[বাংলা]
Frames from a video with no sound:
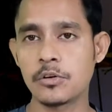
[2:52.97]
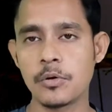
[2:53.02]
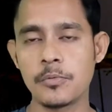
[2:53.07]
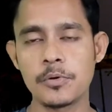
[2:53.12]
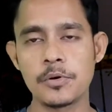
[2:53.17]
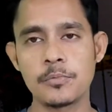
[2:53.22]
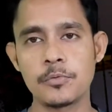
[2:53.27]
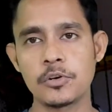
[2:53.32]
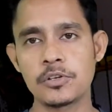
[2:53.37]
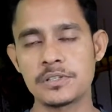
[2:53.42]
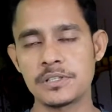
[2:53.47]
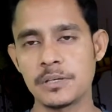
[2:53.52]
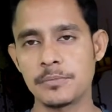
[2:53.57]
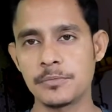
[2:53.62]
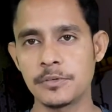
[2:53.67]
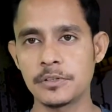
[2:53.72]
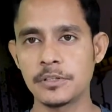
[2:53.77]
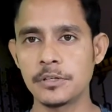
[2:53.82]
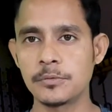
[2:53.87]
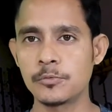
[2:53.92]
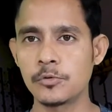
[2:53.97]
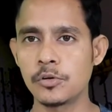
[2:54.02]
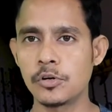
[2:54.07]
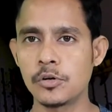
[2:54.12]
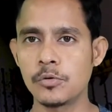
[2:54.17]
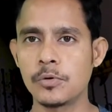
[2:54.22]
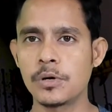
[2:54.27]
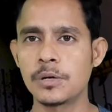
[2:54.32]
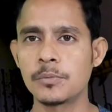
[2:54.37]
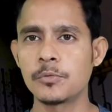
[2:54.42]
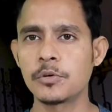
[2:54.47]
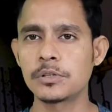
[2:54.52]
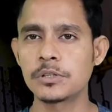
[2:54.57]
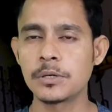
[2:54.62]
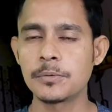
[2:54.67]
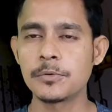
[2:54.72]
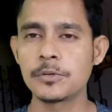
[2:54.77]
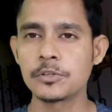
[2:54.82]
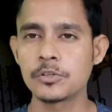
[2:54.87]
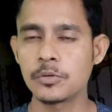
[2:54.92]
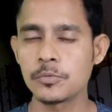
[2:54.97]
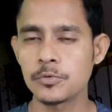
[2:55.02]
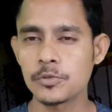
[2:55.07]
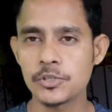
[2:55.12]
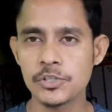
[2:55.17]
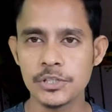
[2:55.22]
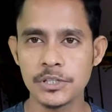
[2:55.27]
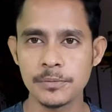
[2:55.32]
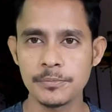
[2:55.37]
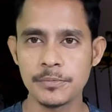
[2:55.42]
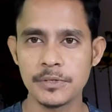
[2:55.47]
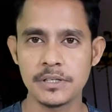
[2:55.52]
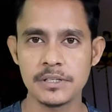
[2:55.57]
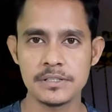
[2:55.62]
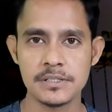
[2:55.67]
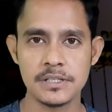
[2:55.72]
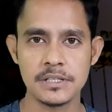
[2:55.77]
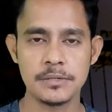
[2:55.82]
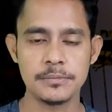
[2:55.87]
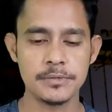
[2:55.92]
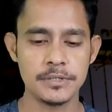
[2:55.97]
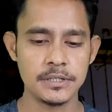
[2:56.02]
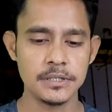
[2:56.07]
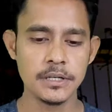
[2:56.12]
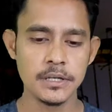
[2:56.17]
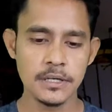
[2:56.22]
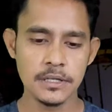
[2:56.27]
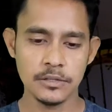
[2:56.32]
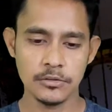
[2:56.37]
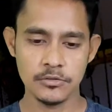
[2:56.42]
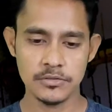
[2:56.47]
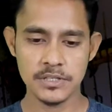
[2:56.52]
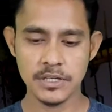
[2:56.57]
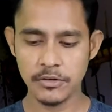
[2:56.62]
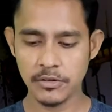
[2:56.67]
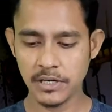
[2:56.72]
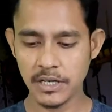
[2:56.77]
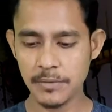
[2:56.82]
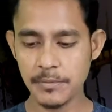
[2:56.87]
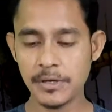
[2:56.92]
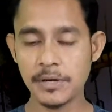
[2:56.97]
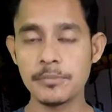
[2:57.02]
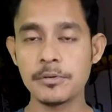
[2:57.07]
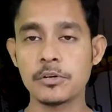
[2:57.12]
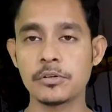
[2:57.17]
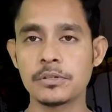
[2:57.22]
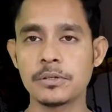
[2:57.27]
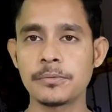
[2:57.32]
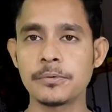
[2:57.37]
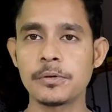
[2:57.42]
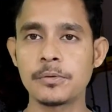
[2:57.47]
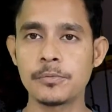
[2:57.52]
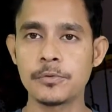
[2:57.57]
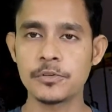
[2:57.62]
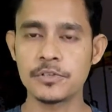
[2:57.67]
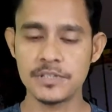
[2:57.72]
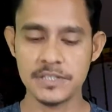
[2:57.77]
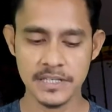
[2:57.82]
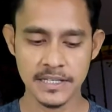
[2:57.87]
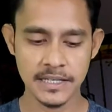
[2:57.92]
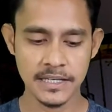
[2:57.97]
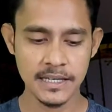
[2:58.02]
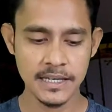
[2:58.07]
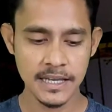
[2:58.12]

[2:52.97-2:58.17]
কমেন্ট বক্সে আপনাদের মূল্যবান মতামত অবশ্যই আপনারা জানাবেন তো যাই হোক এবার আমি কথা বলবো হচ্ছে